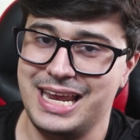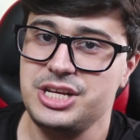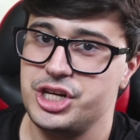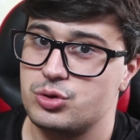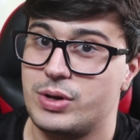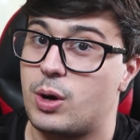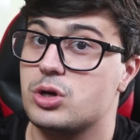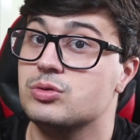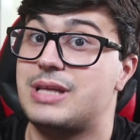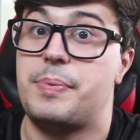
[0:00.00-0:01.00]
Além disso, o
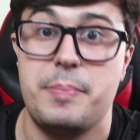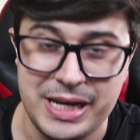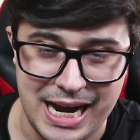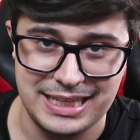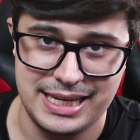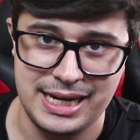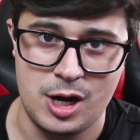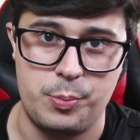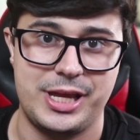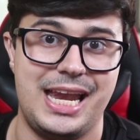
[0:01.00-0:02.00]
negócio não tá para brincadeira
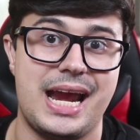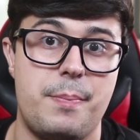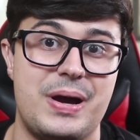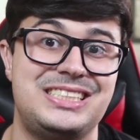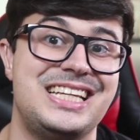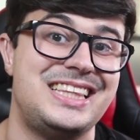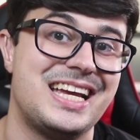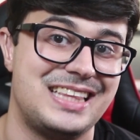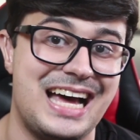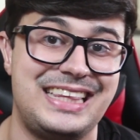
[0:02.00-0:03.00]
não, porque ele é capaz de
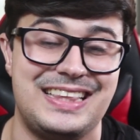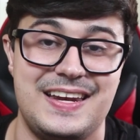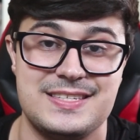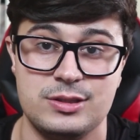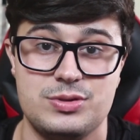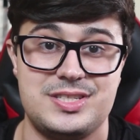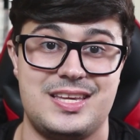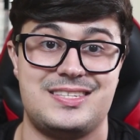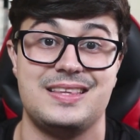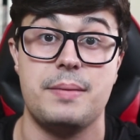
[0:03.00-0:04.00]
detectar até
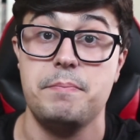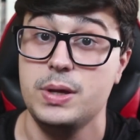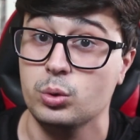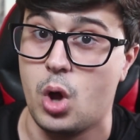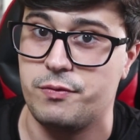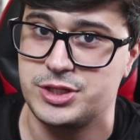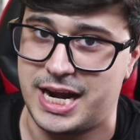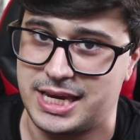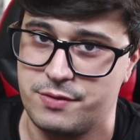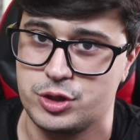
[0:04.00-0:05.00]
360 mil novos
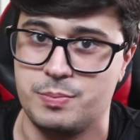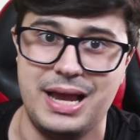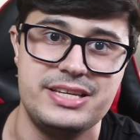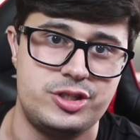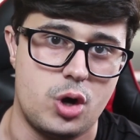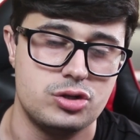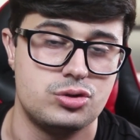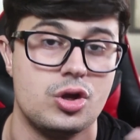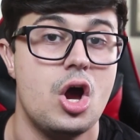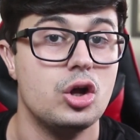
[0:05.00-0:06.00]
arquivos
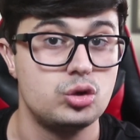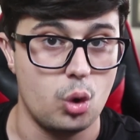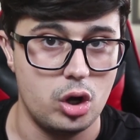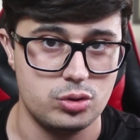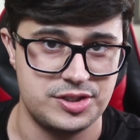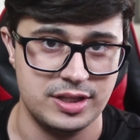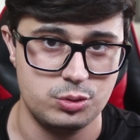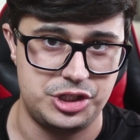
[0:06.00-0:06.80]
maliciosos todo santo